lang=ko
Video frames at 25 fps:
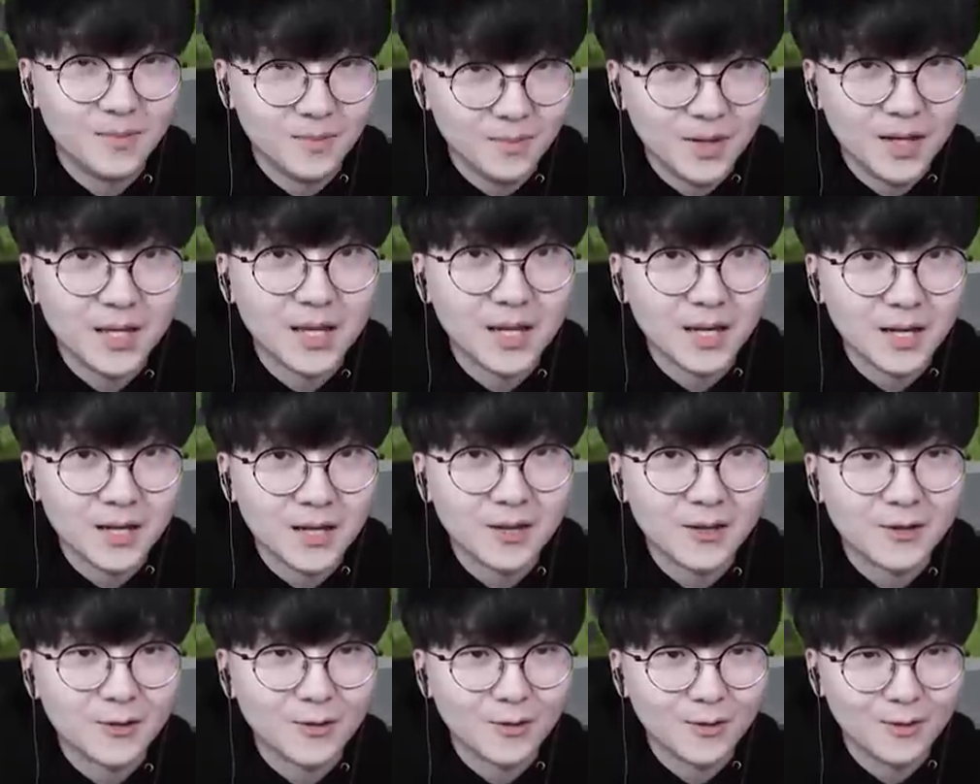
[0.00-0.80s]
미안하게
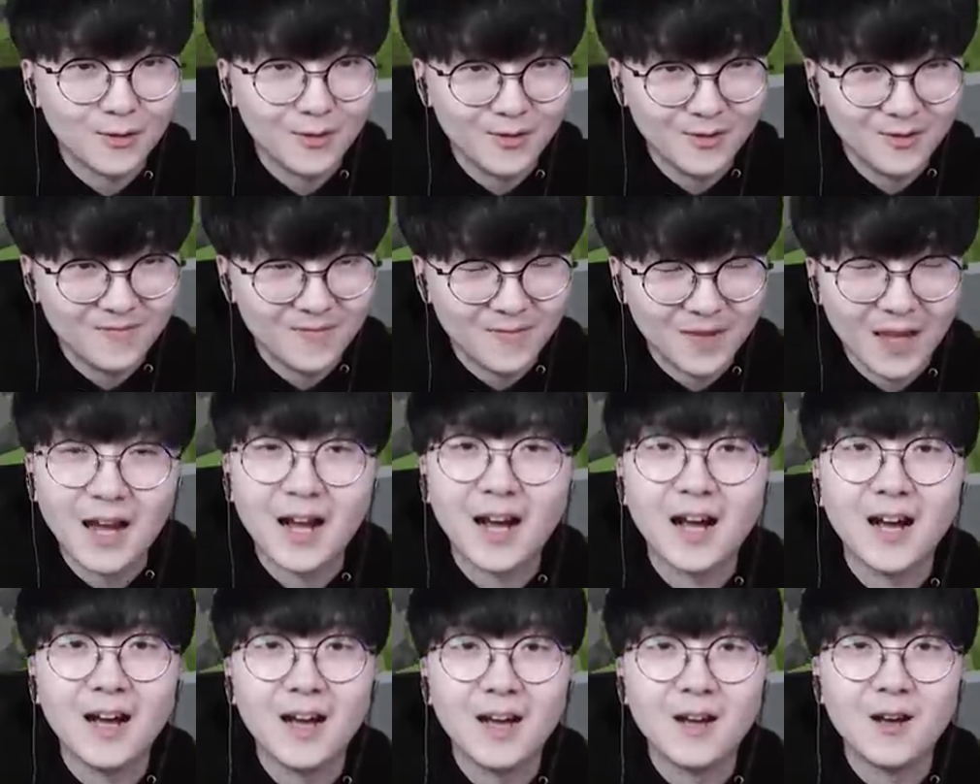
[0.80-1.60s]
됐어.
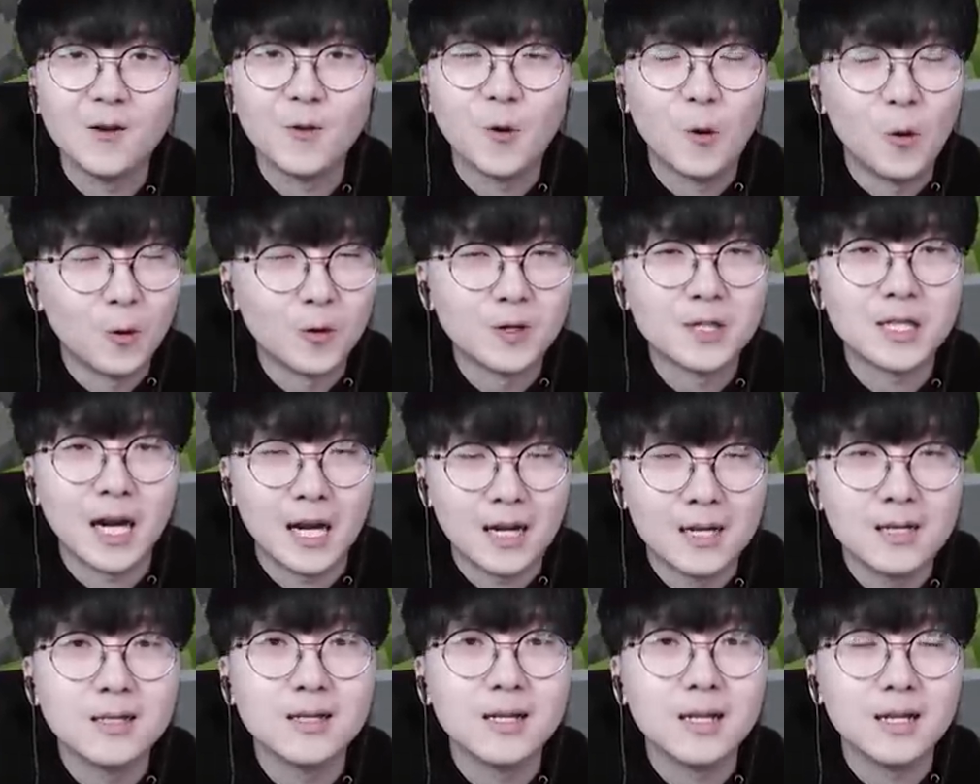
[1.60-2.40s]
내가 꼭
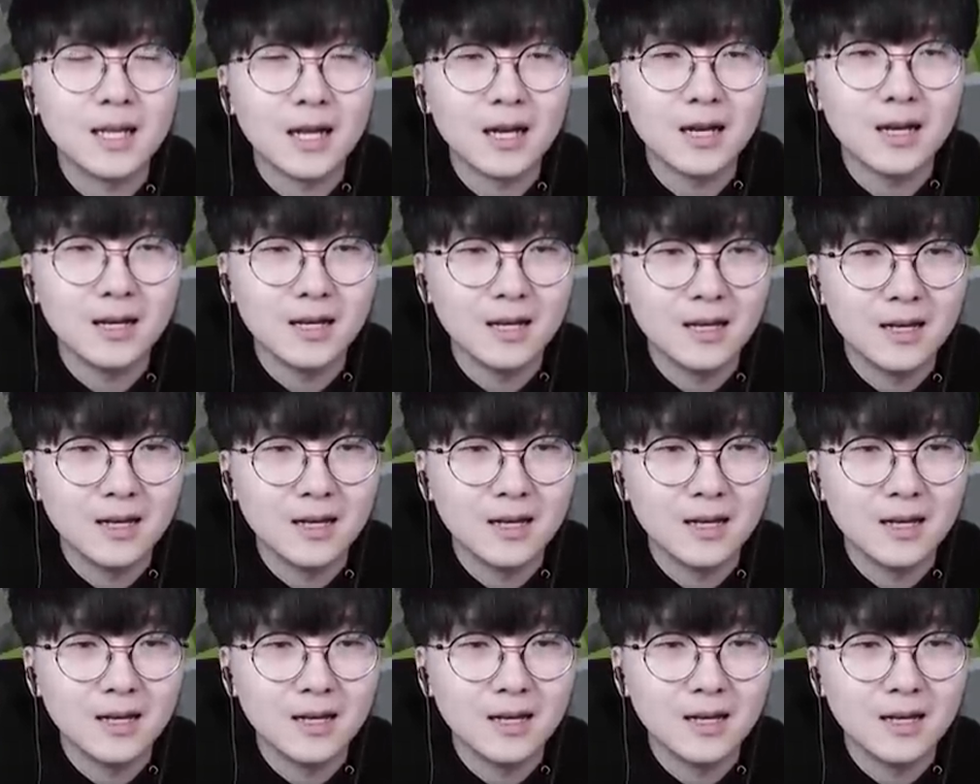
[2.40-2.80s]
잘 쓰리다.